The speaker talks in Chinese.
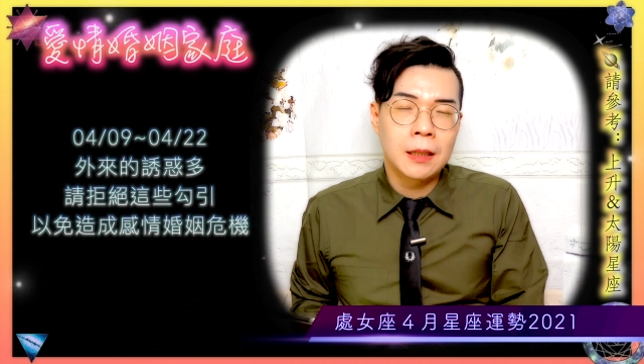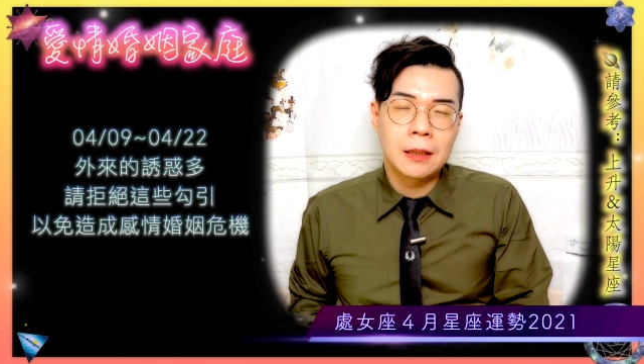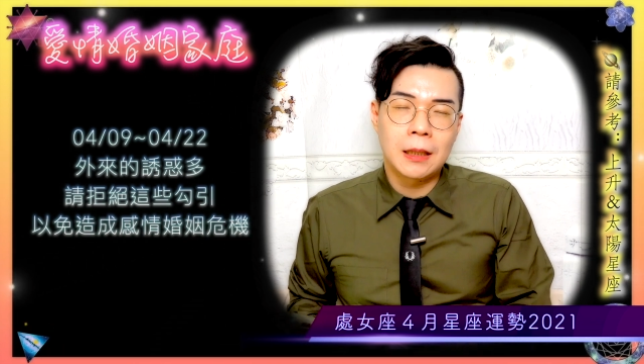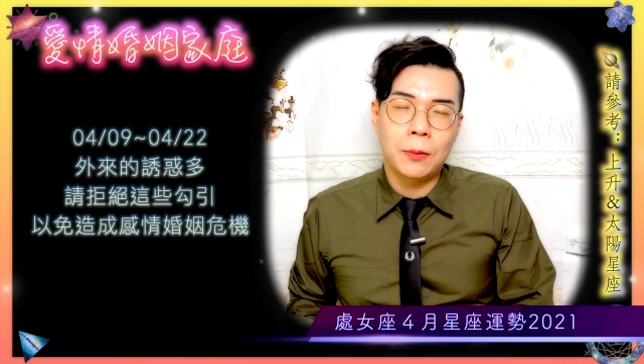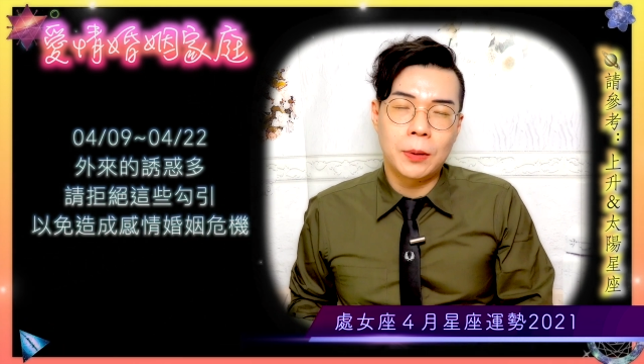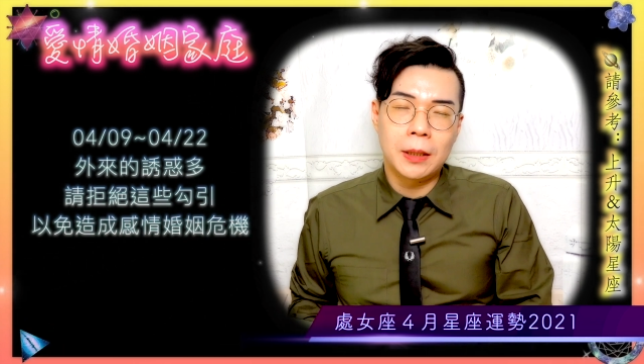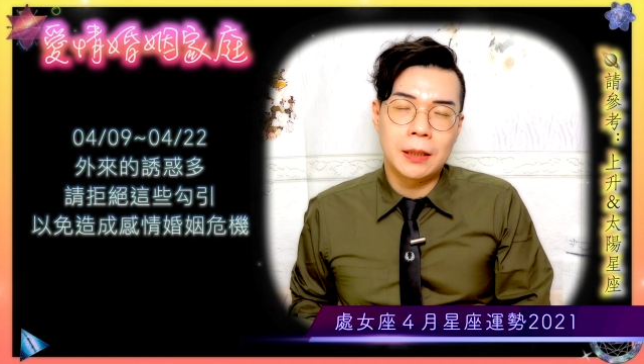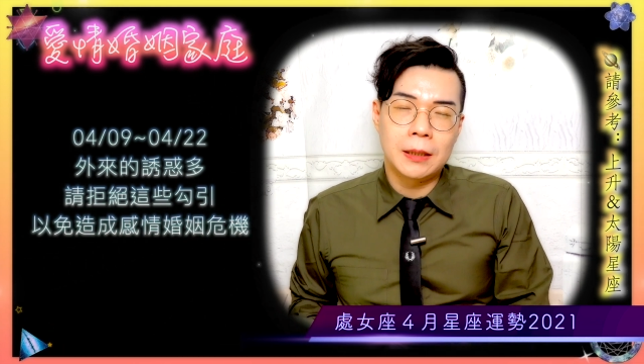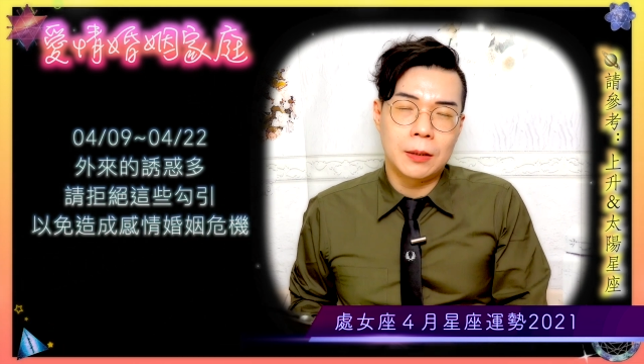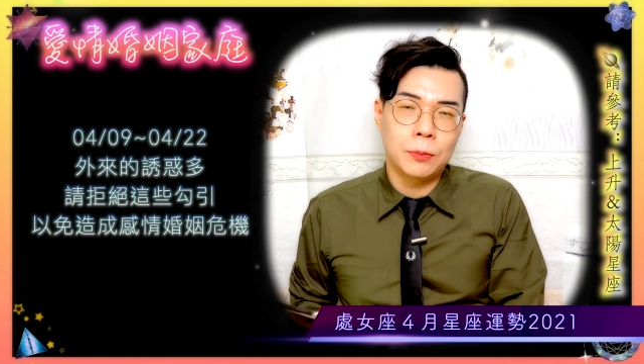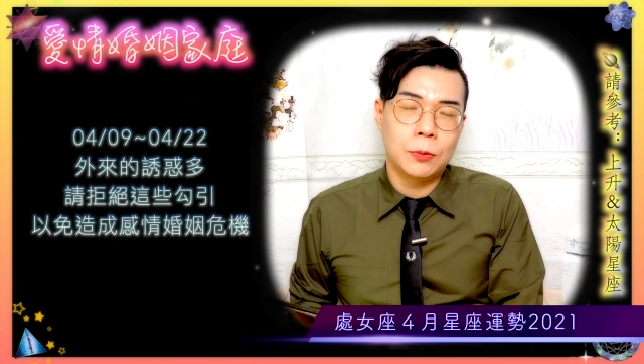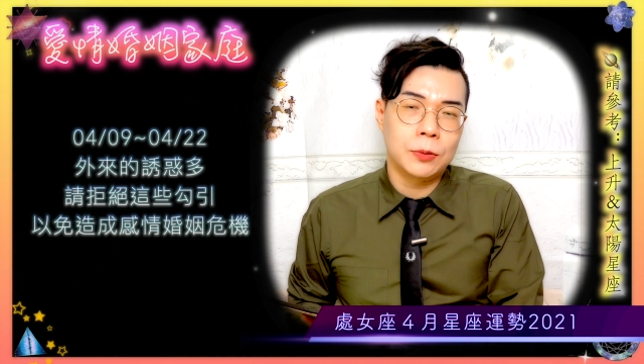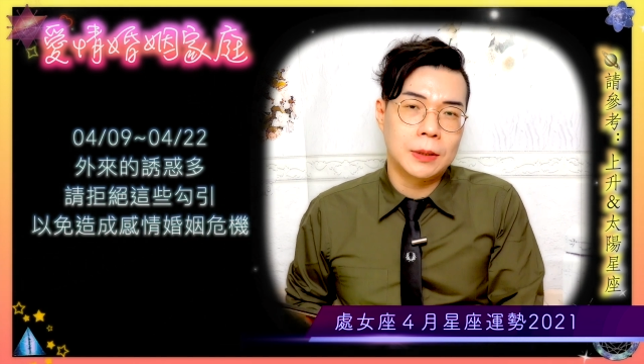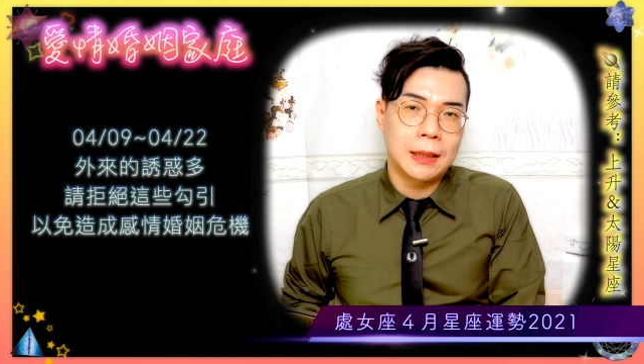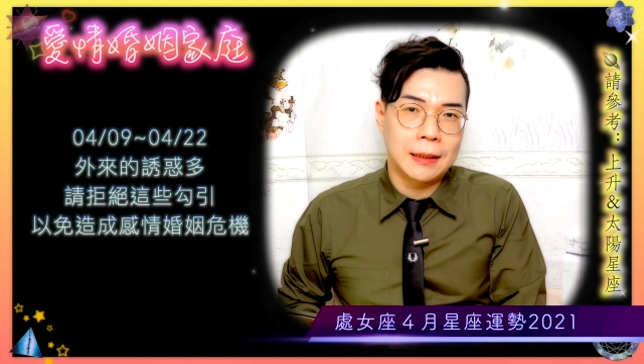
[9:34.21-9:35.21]
那为了你
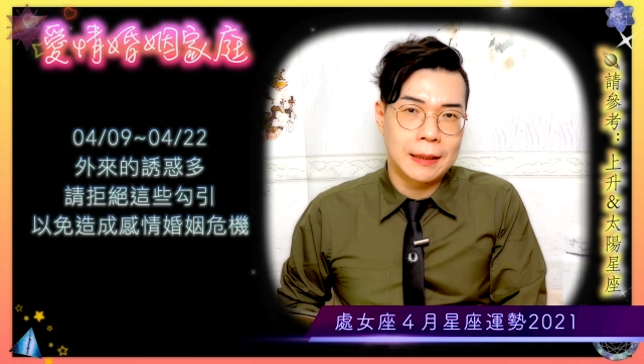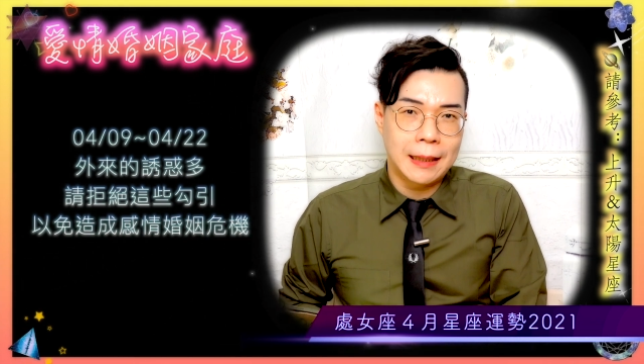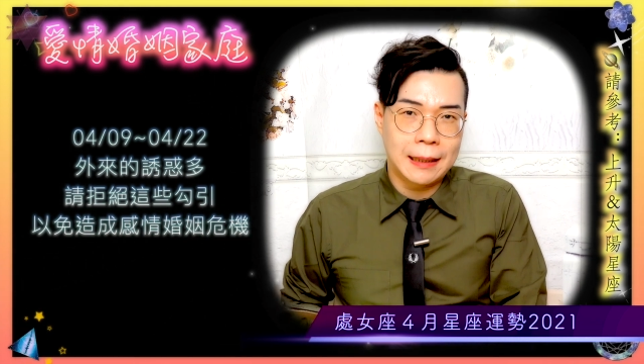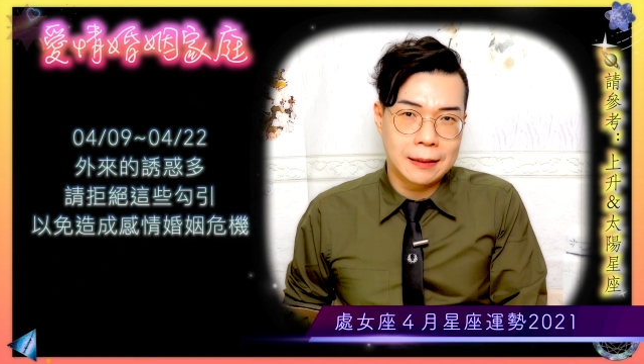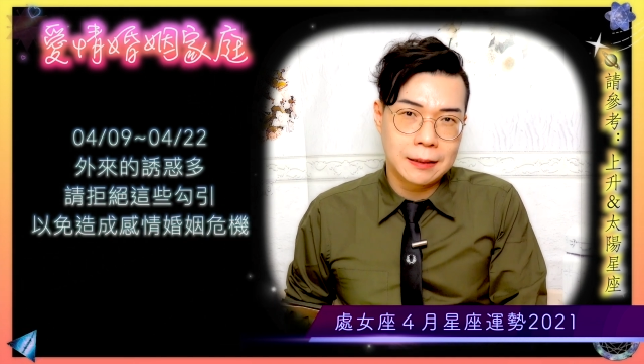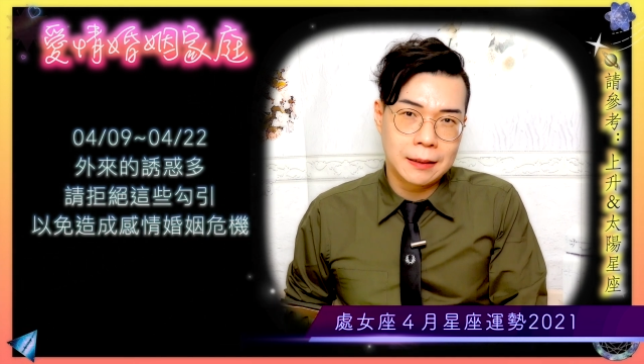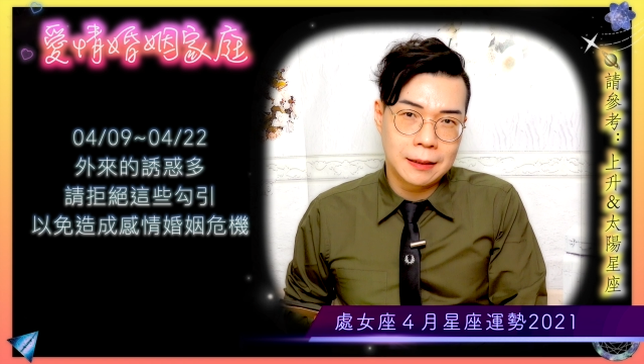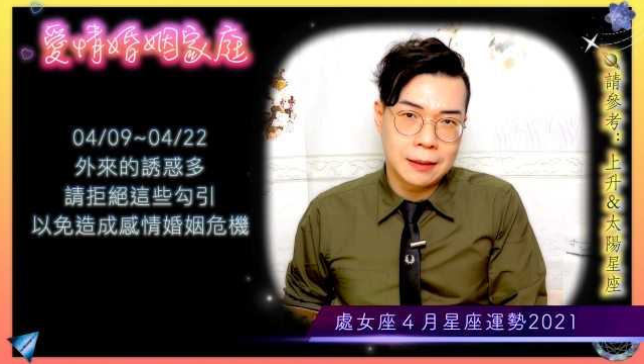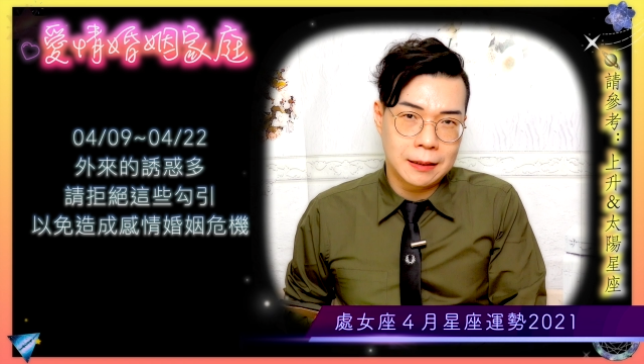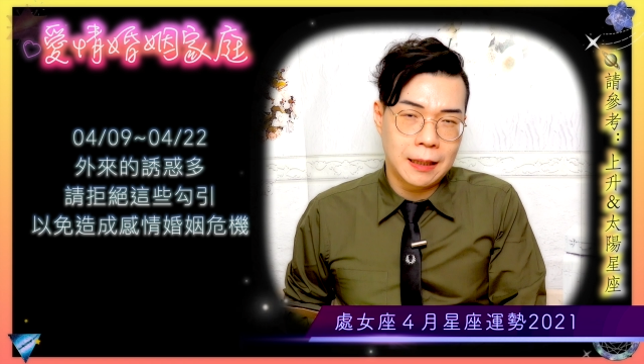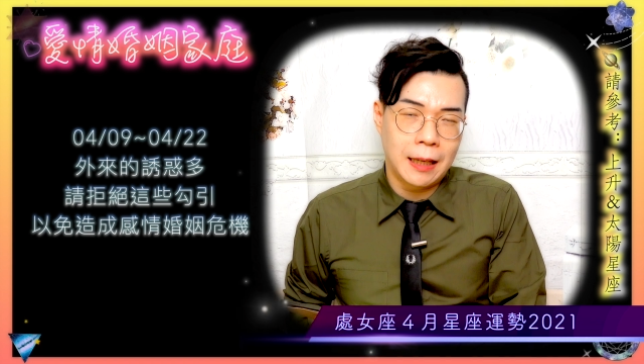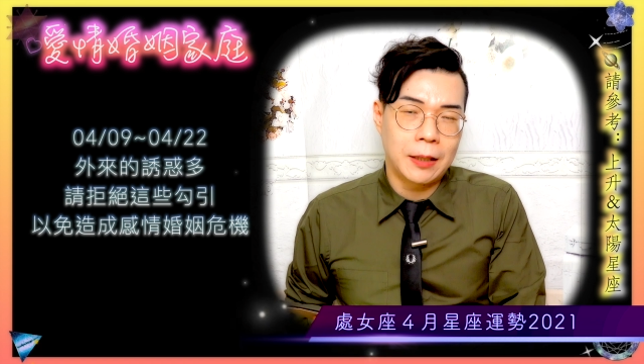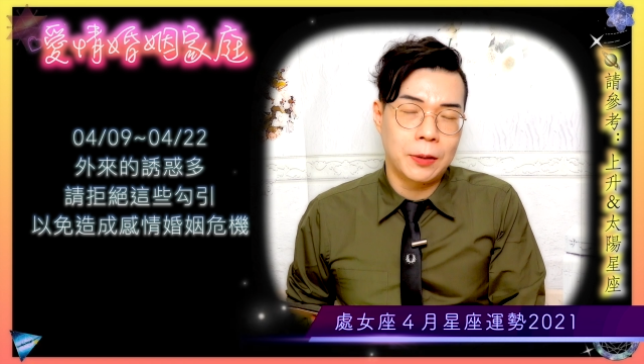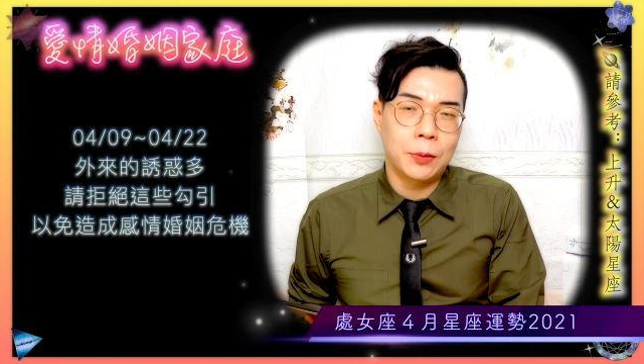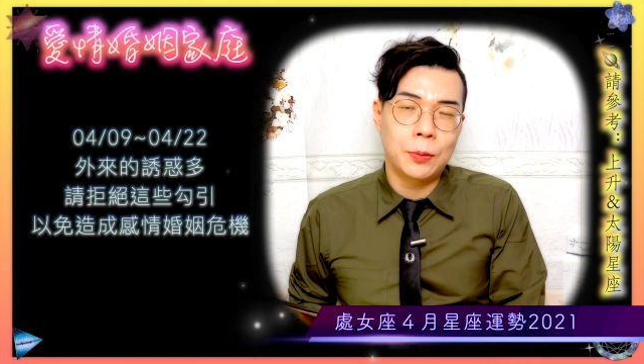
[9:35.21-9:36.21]
目前感情
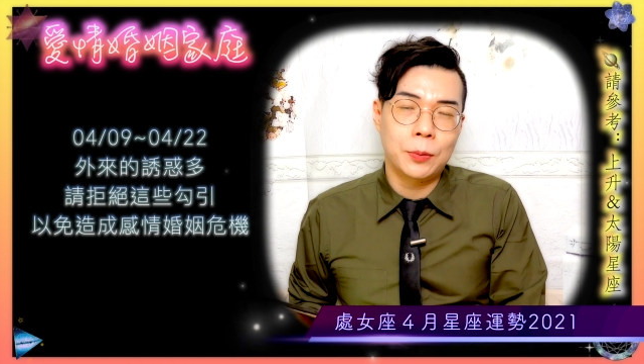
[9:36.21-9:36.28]
还有